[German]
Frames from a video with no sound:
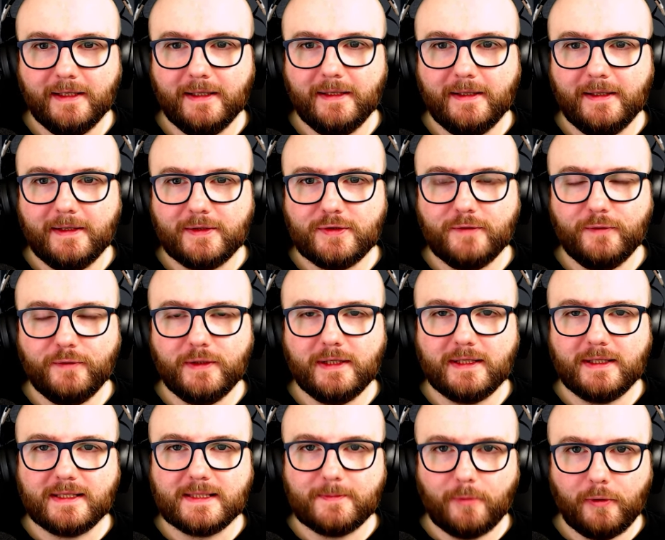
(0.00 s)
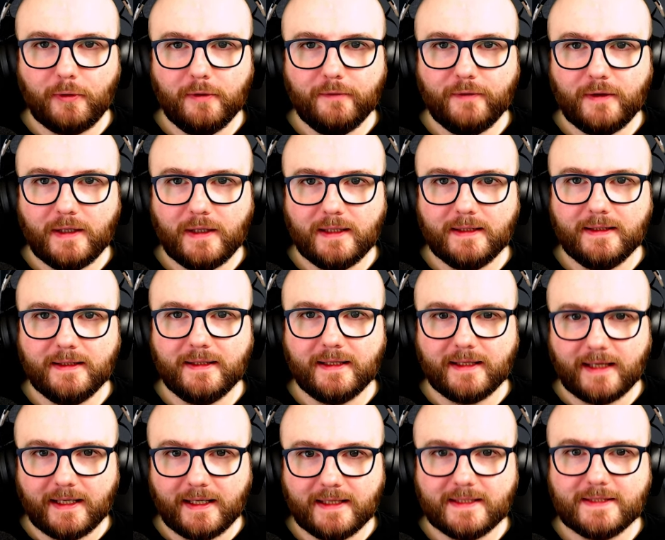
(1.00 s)
So wurde das Spawnverhalten der
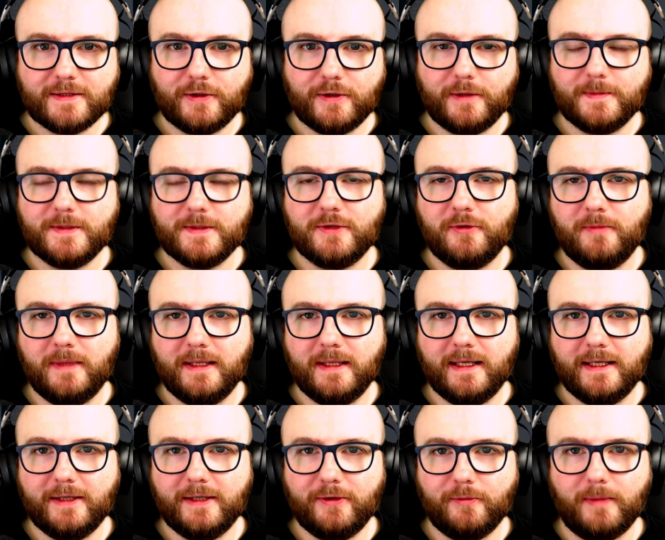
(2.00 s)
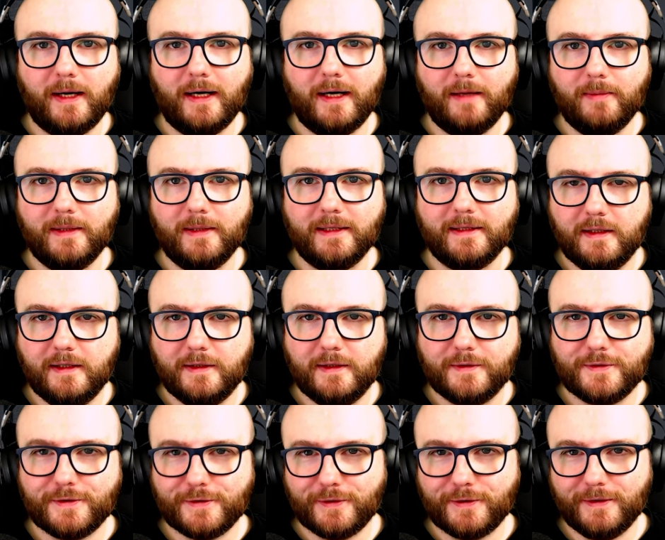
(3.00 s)
Geisterorbs nochmal leicht überarbeitet.
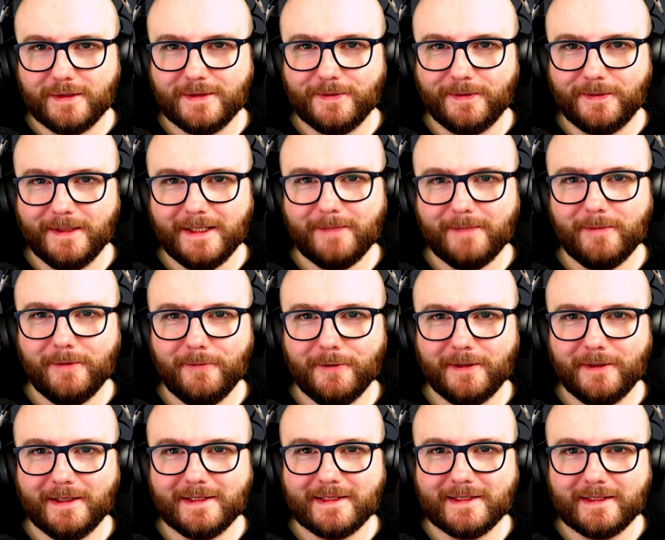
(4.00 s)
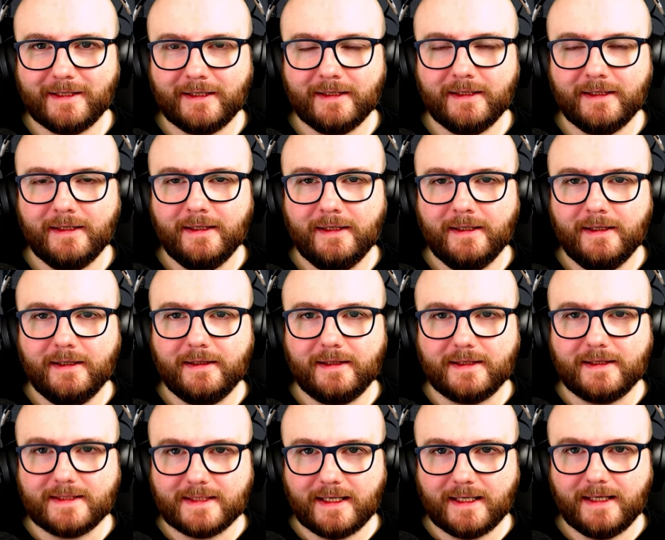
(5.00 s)
So soll es nun nicht mehr möglich sein,
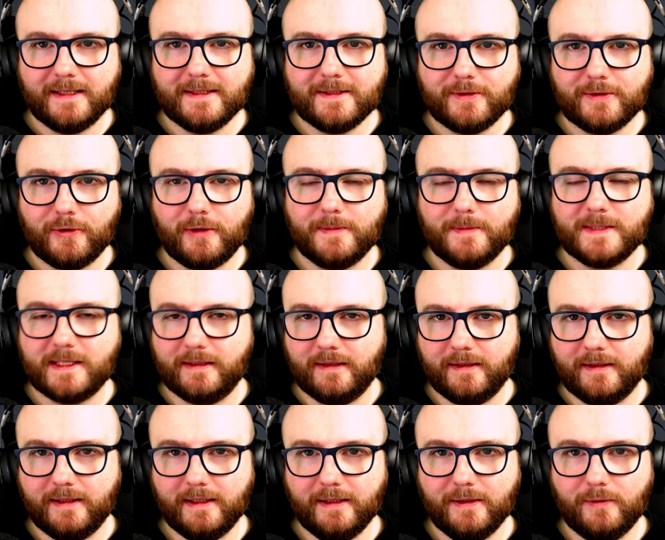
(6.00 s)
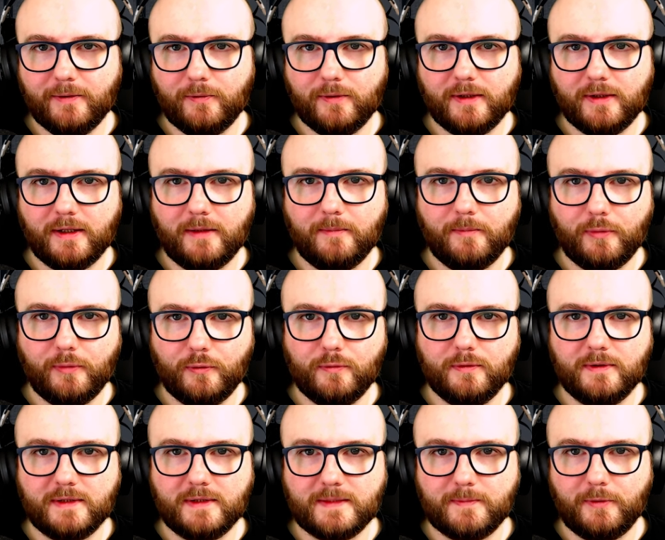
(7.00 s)
dass Geisterorbs an der Decke oder am
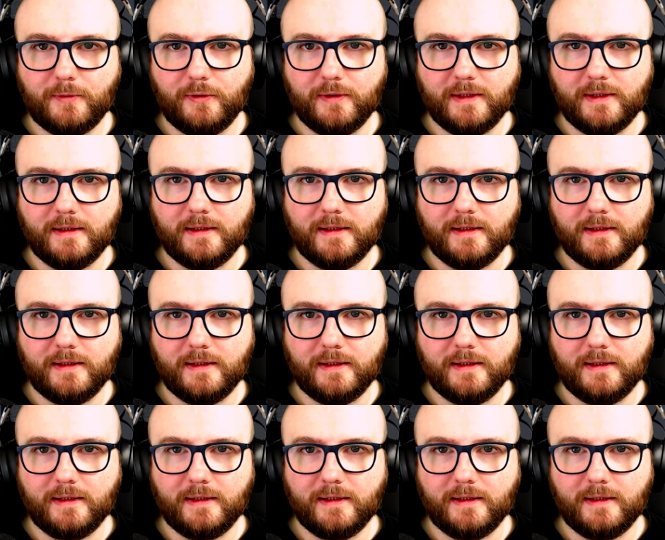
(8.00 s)
Boden spawnen,